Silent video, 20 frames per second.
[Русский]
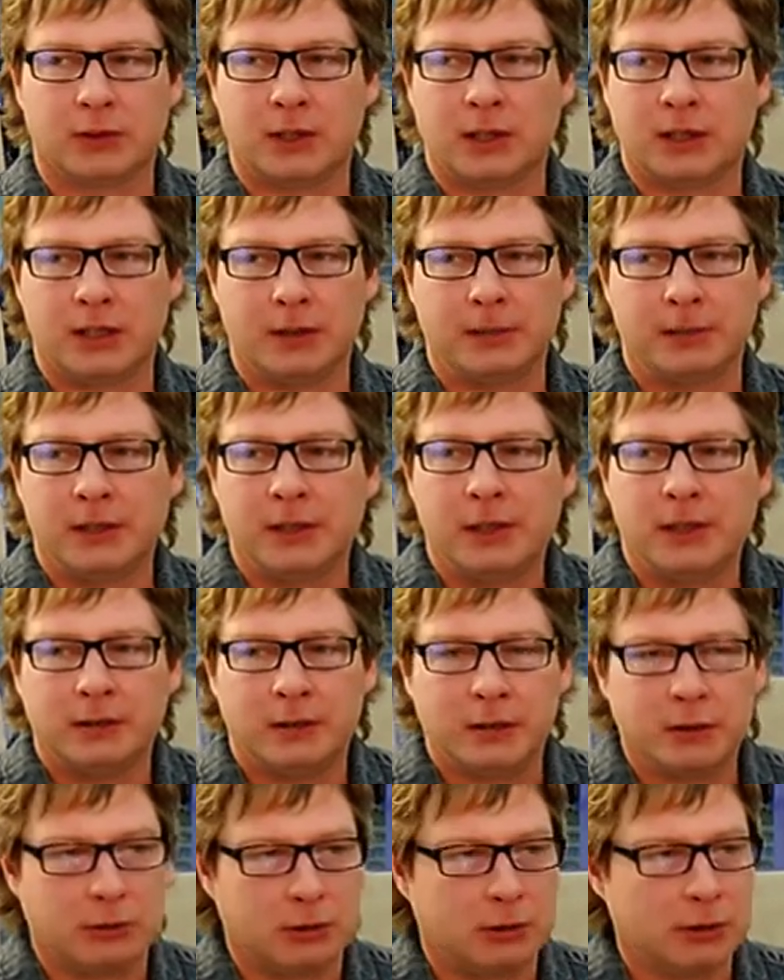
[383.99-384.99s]

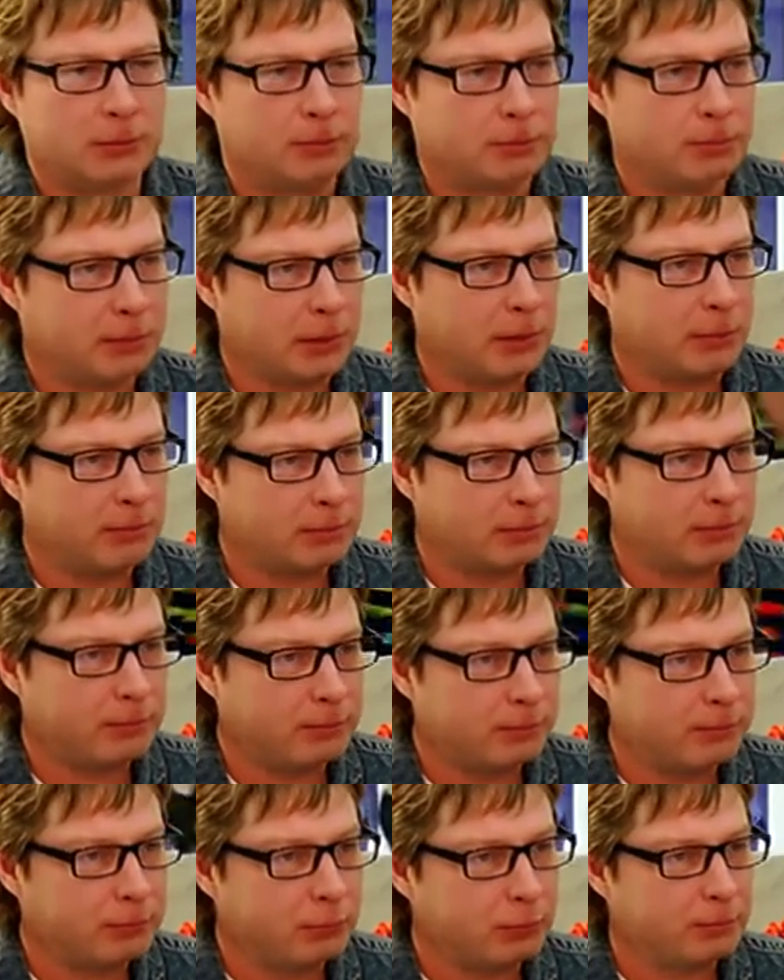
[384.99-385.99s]
отремонтировать что-то
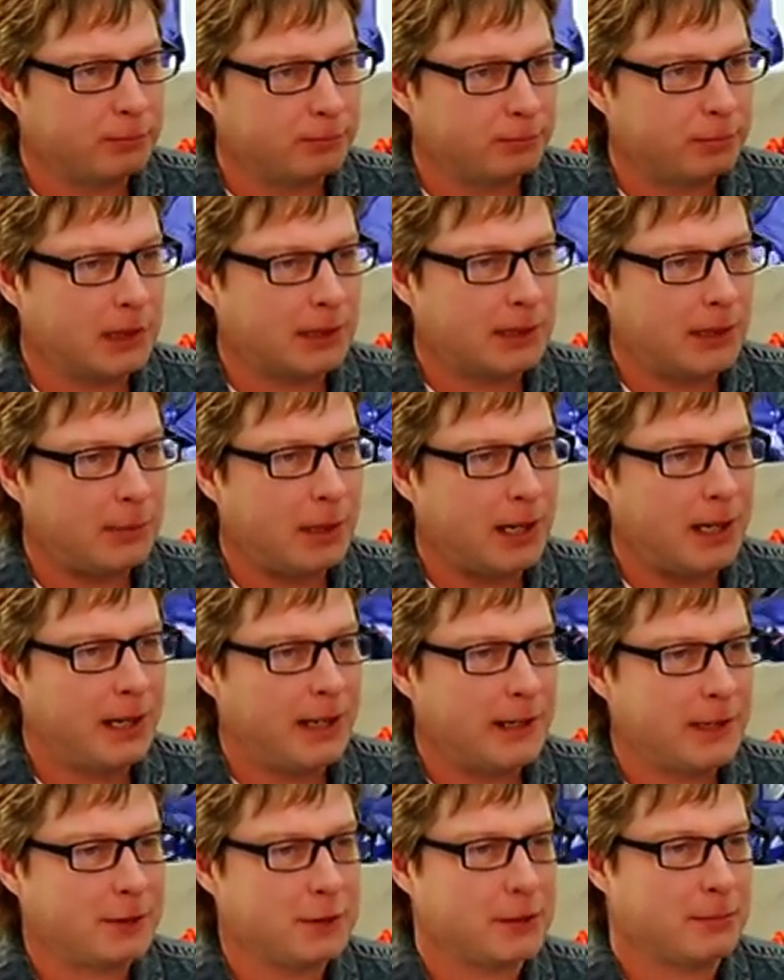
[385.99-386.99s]
ну,
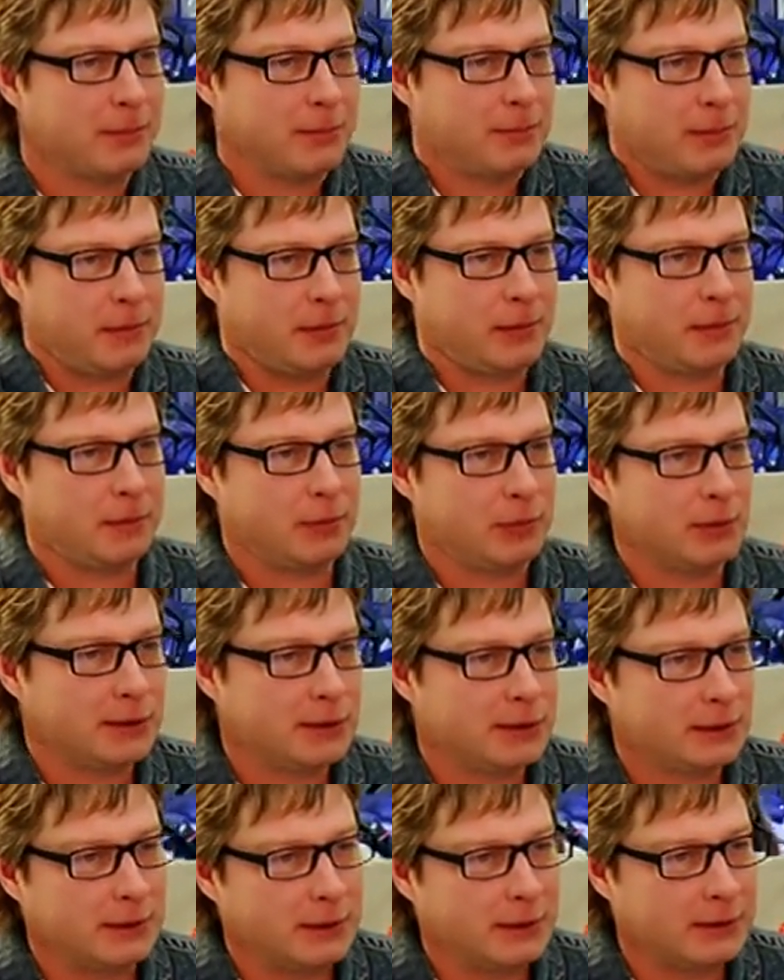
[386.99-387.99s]
поглобальнее, чем, например,
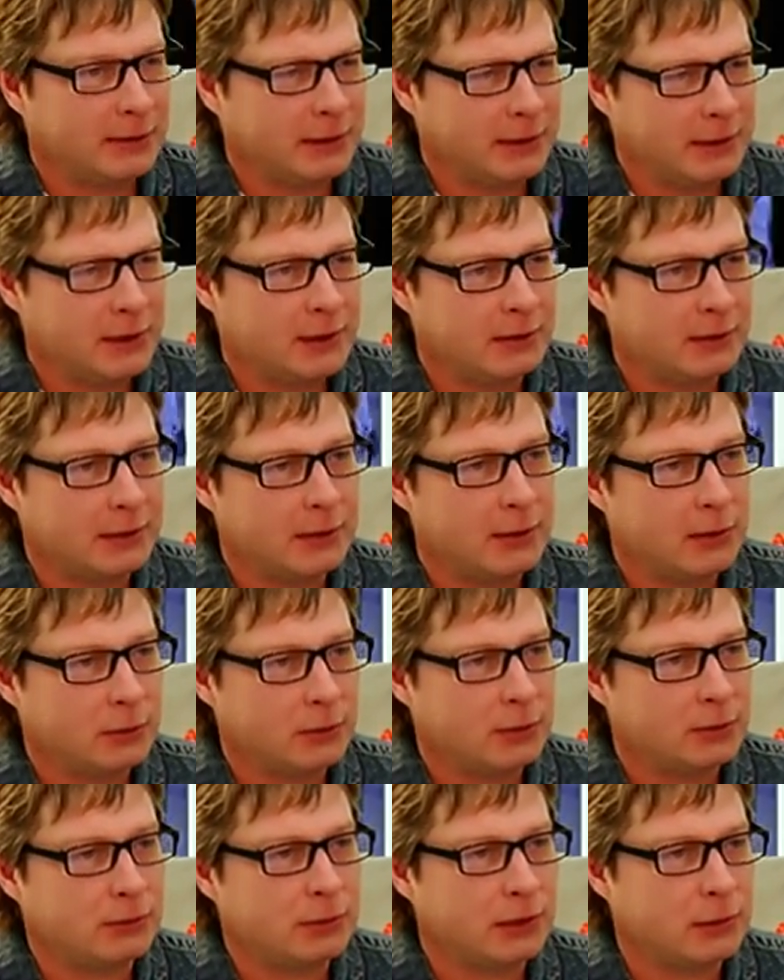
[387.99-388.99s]
просто заасфальтировать
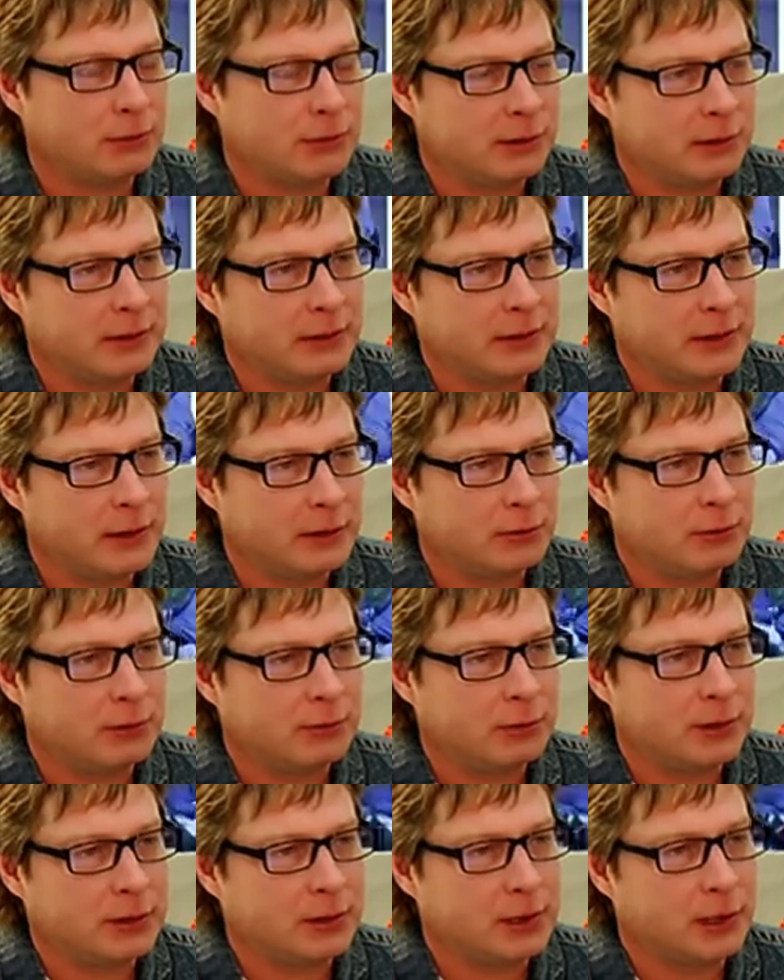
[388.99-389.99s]
дорожку или установить детскую
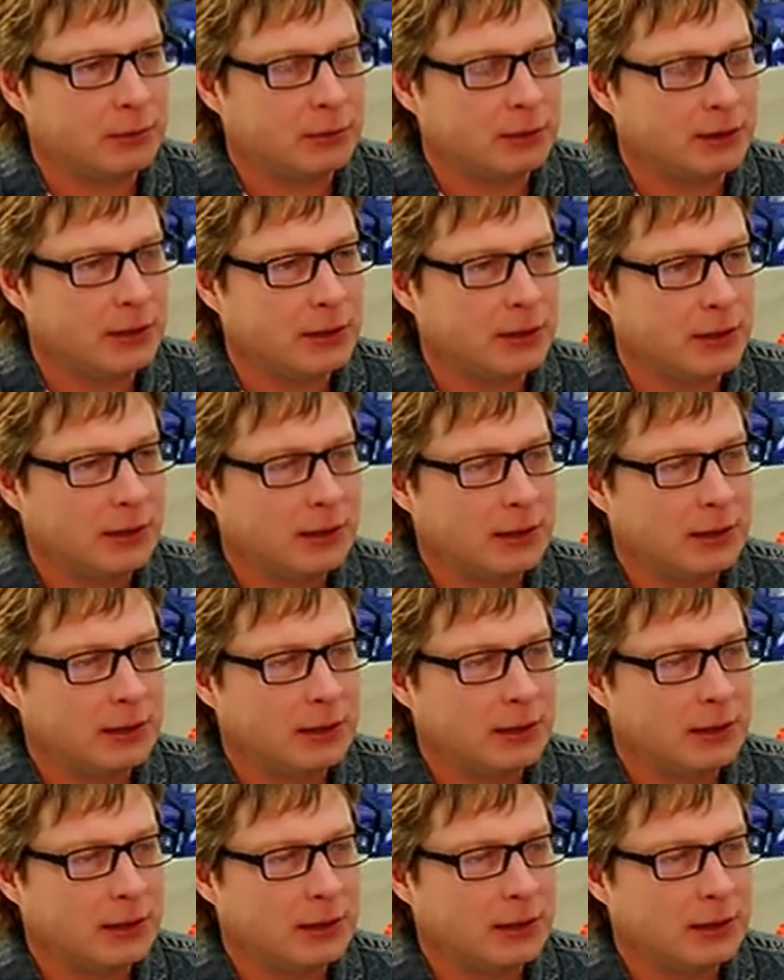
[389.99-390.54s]
площадку. Это так?